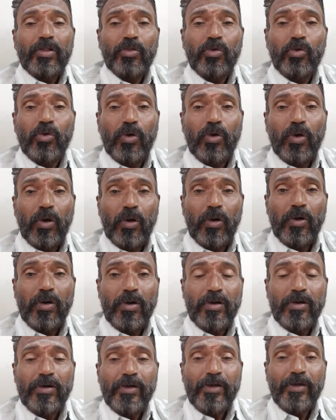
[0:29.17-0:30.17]
தூக்கம்
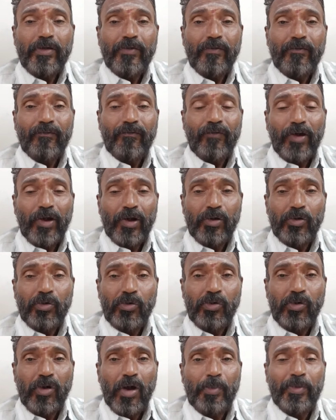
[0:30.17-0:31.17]

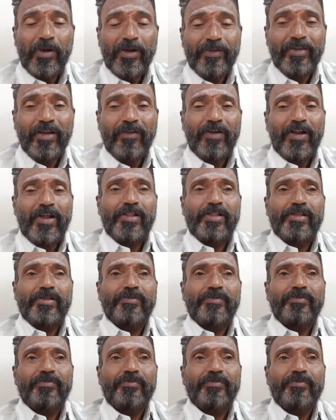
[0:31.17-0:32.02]
வரணும் அப்படி நினச்சா வராது